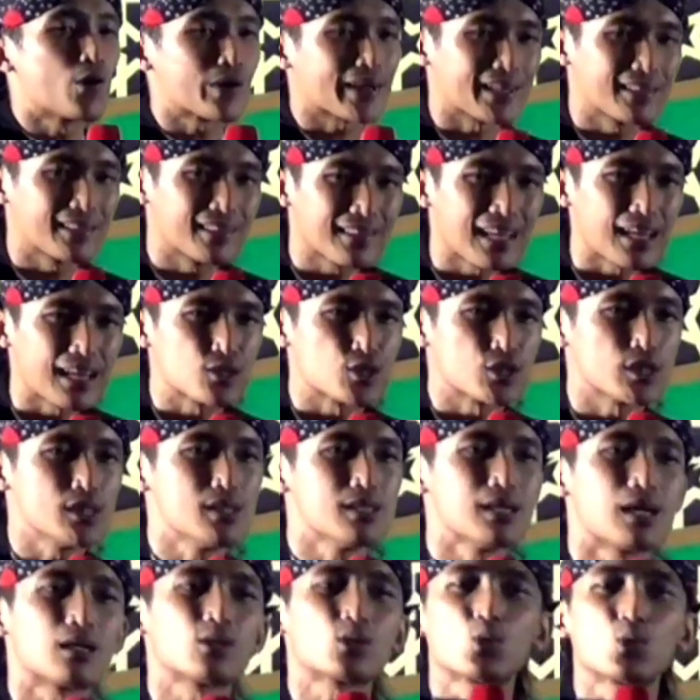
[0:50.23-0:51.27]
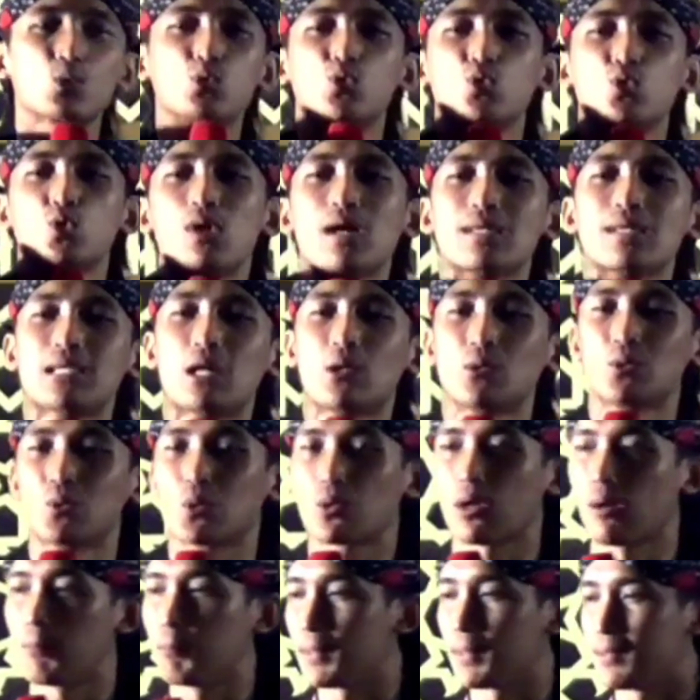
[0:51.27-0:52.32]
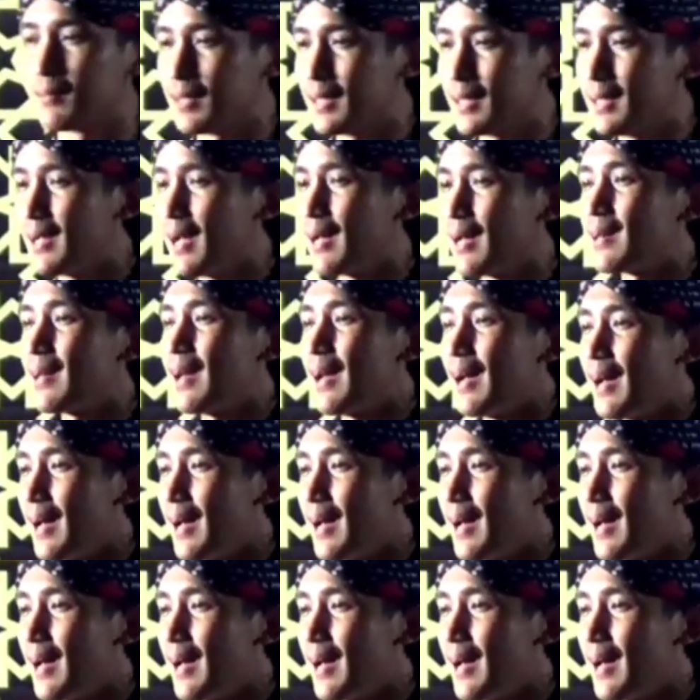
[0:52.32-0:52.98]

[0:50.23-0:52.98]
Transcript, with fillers: orientasinya tujuannya untuk kepentingan